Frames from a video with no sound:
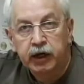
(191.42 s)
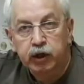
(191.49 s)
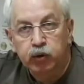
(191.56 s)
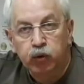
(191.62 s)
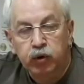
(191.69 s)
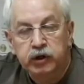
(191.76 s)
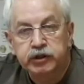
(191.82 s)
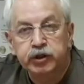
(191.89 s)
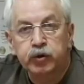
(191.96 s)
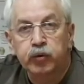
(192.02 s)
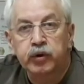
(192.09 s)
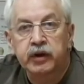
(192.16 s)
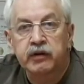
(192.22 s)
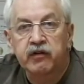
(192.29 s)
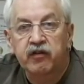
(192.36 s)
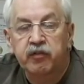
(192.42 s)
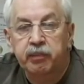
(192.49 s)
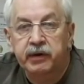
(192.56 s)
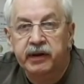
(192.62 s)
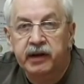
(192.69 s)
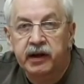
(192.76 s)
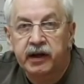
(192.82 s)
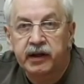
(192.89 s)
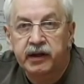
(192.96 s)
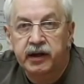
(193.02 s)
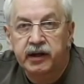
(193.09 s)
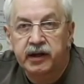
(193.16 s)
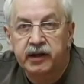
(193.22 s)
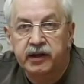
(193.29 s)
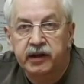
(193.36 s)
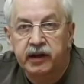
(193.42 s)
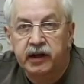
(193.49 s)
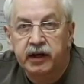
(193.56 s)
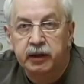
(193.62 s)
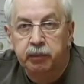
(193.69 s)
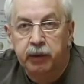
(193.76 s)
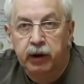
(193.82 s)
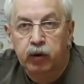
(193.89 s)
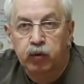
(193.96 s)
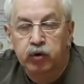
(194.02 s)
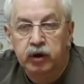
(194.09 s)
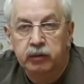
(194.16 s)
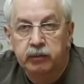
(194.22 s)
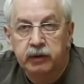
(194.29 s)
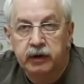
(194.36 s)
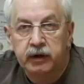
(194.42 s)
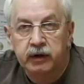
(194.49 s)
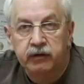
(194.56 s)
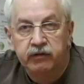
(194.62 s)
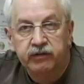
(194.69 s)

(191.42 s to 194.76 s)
до рожденного в последние 10 лет походами